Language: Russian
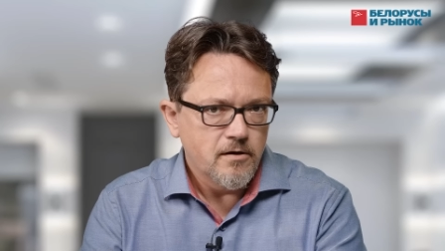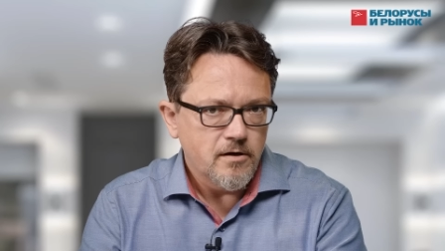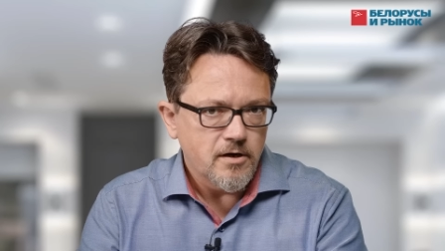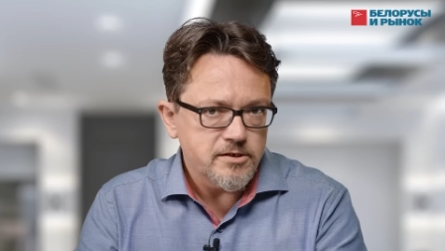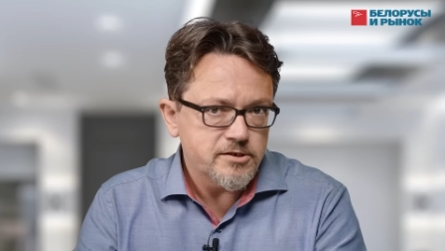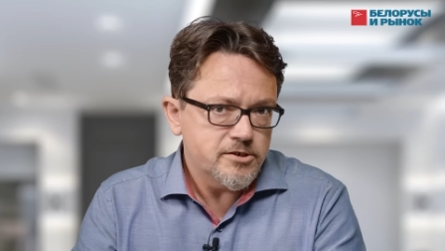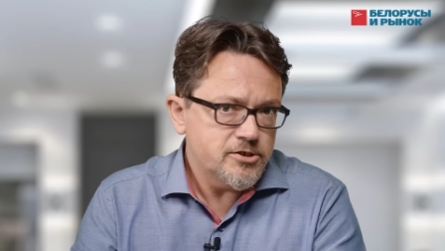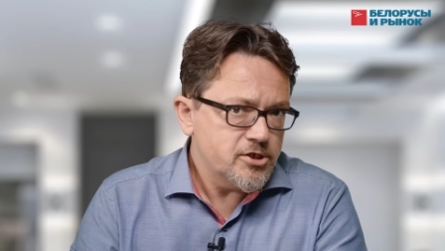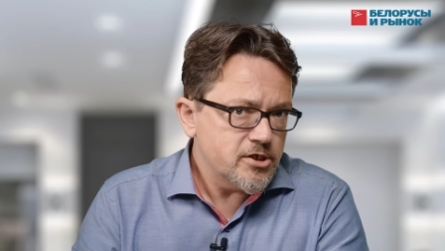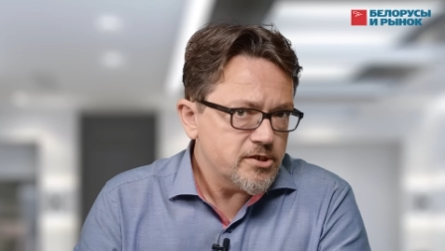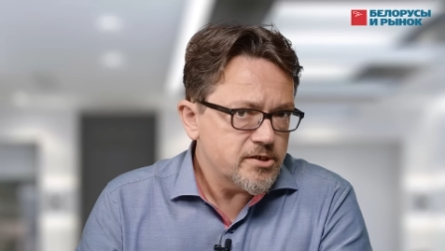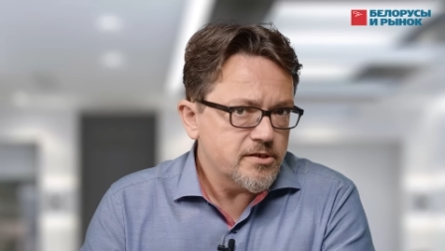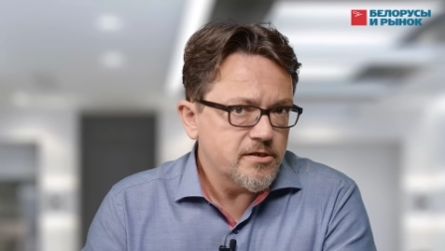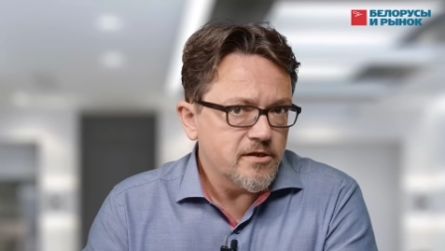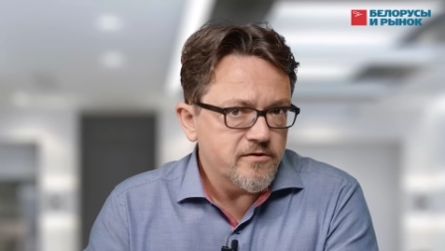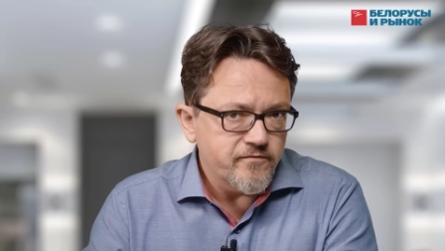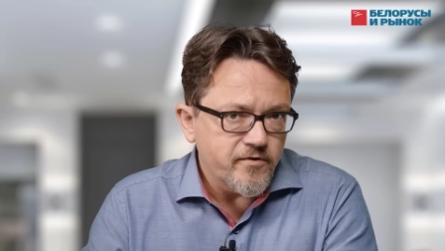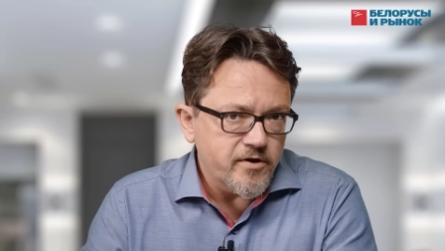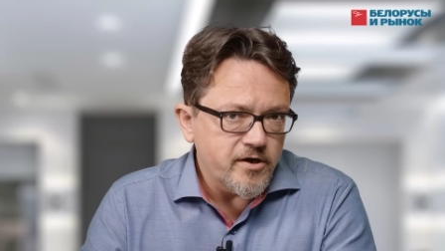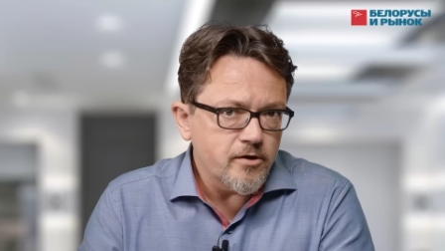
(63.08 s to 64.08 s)
А сейчас
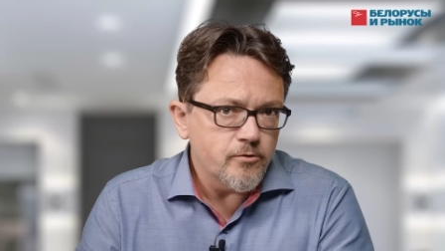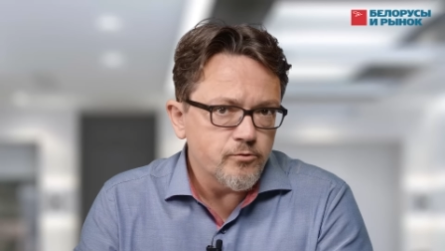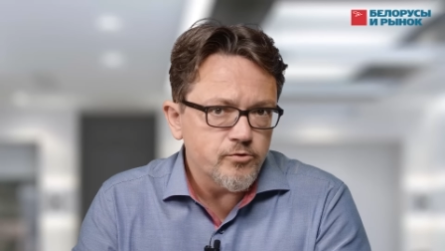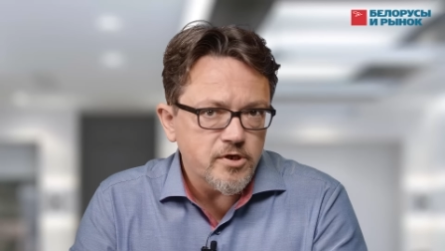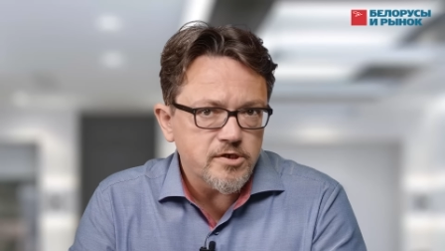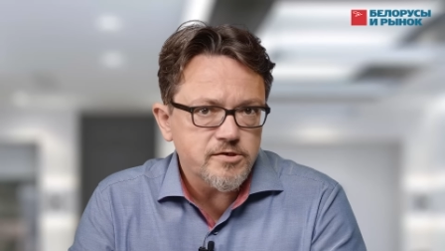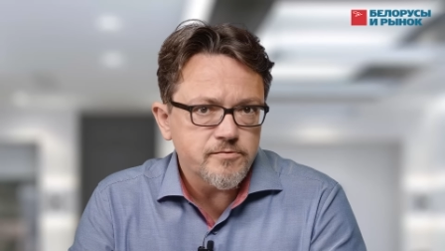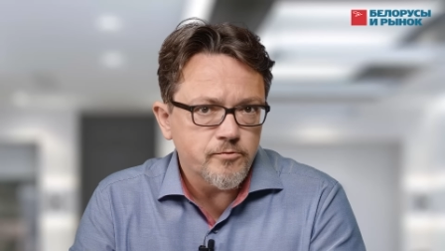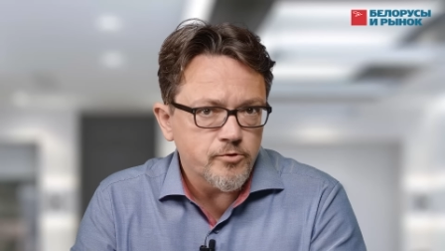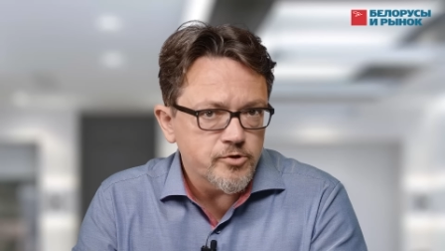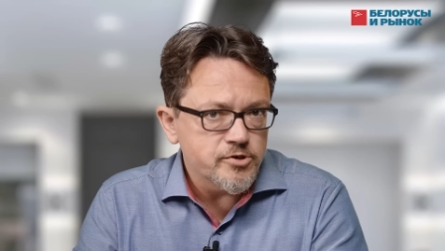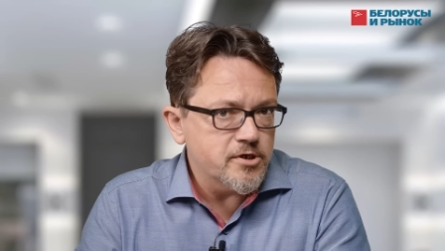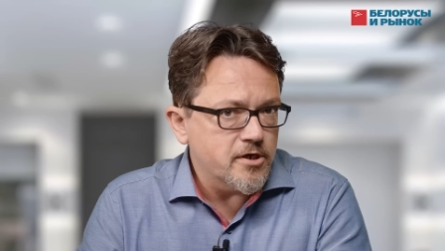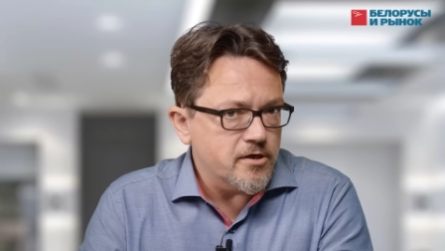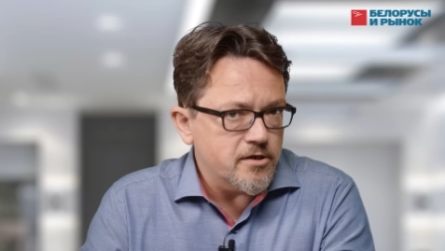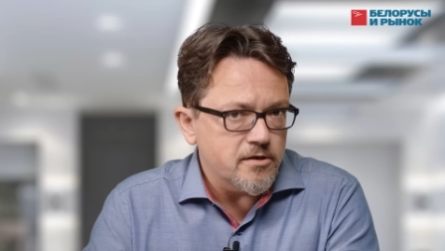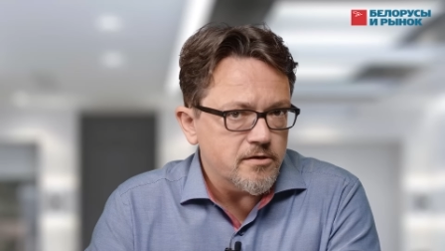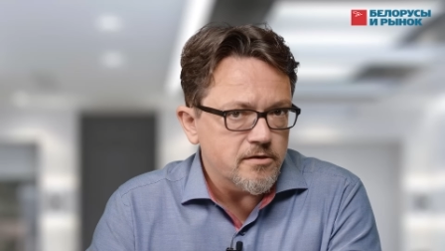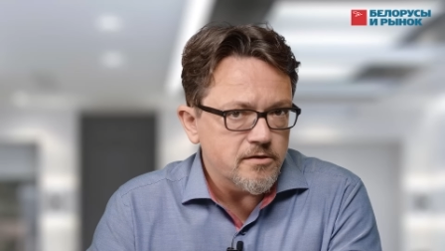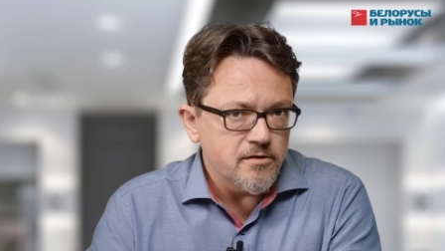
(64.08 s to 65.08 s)
на дворе у нас вроде
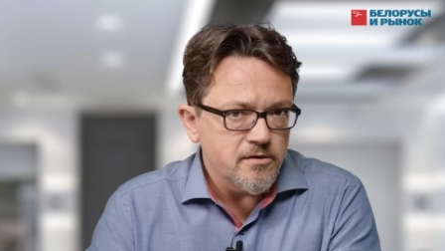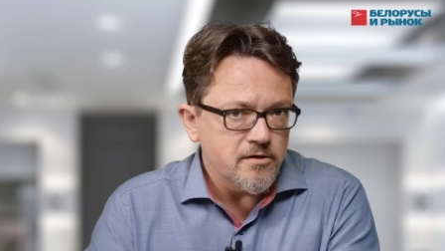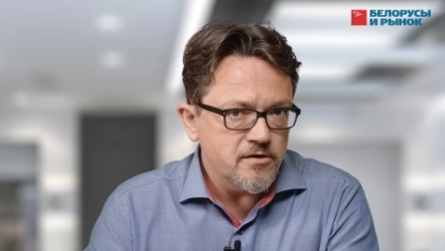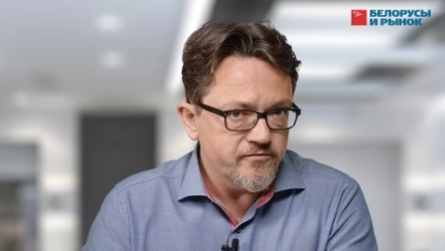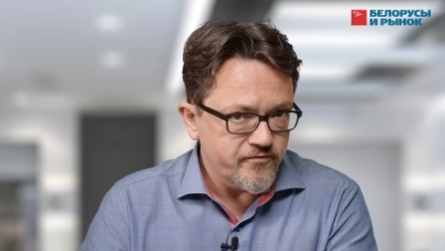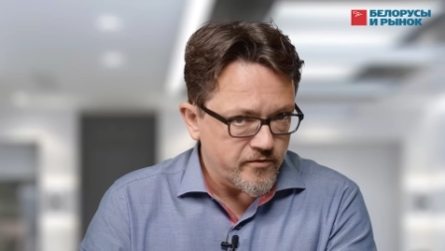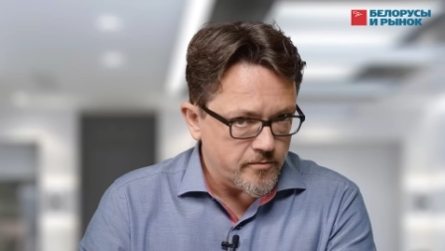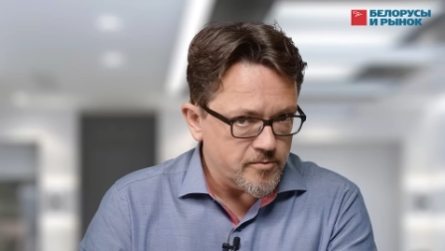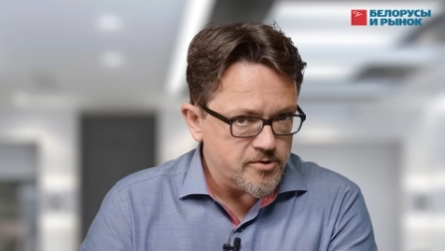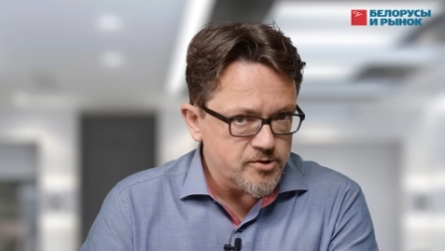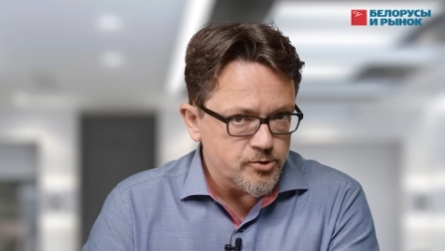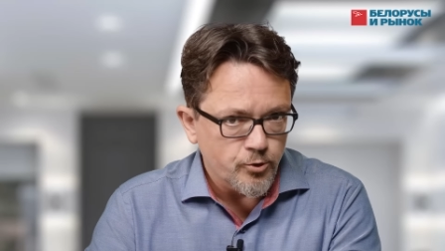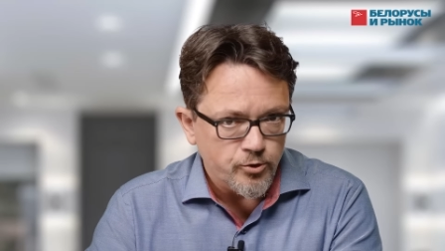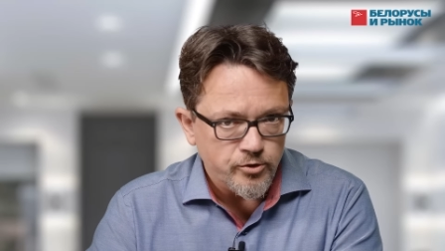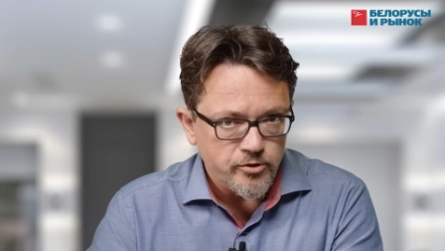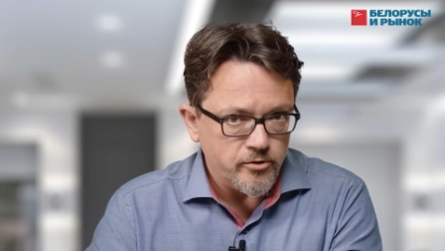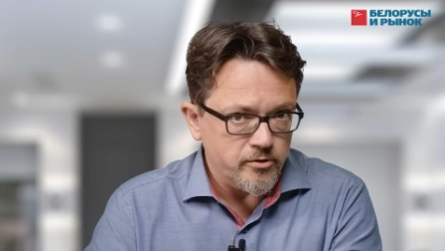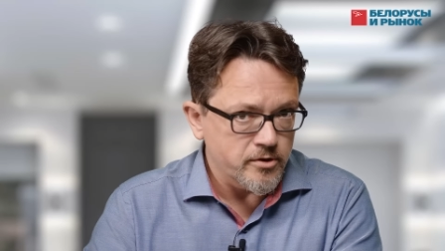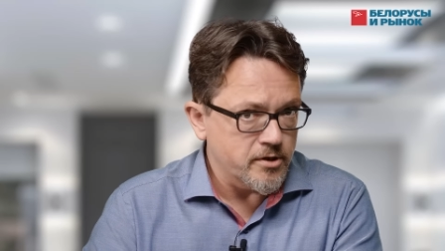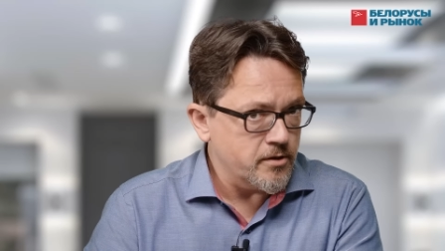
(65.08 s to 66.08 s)
как
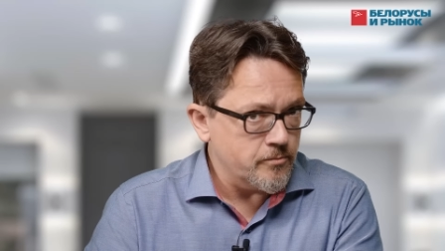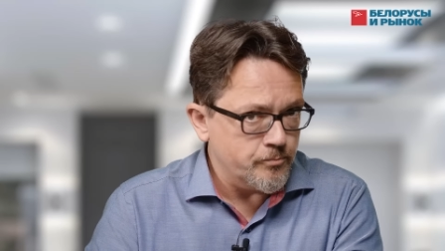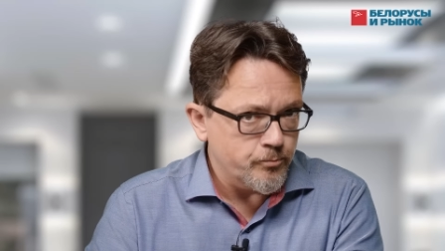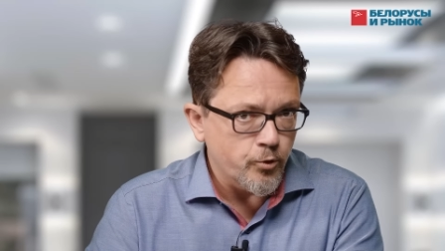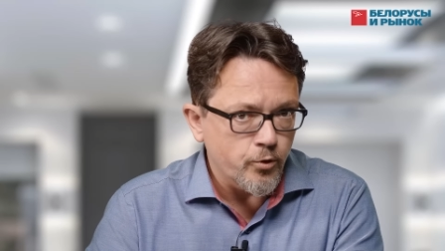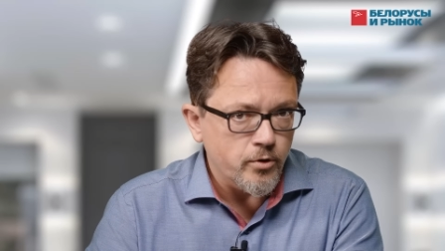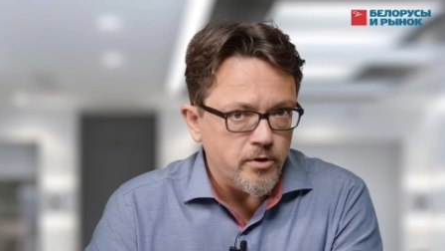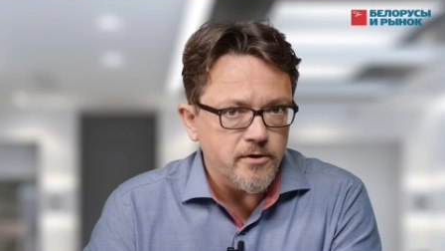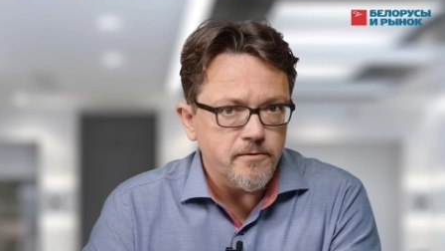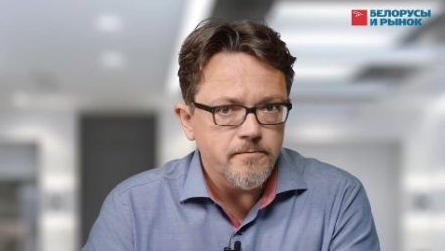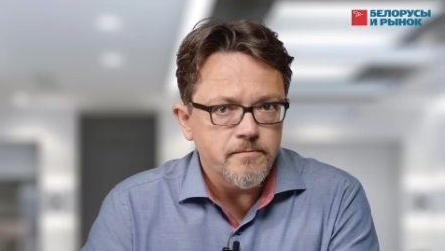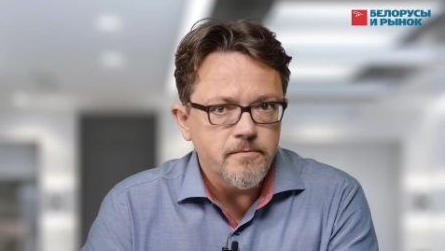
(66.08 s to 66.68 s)
информационная эпоха.